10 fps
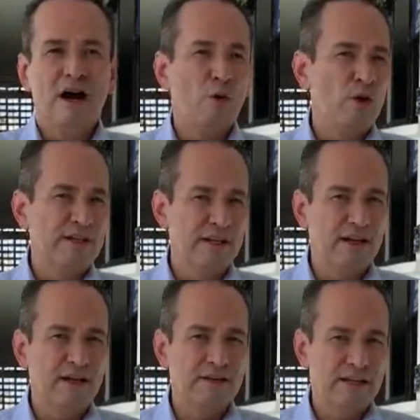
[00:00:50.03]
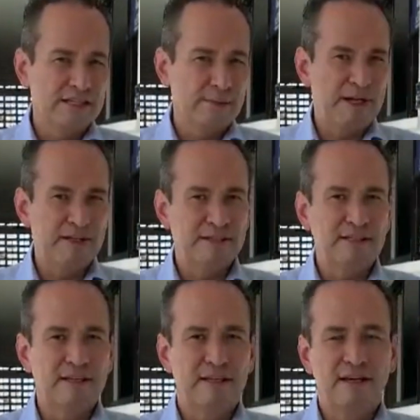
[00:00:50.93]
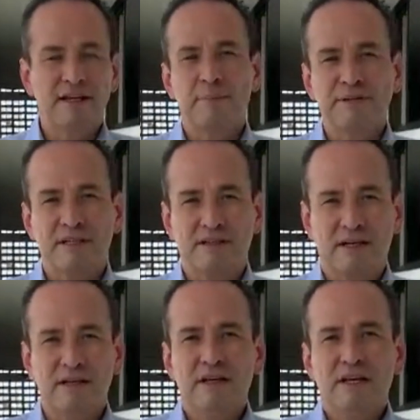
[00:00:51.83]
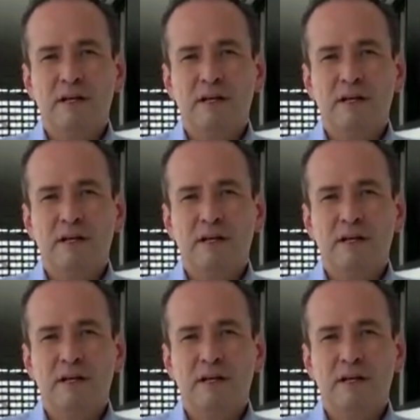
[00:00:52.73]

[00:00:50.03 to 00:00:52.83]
a cualquiera de las emergencias que se lleguen a presentar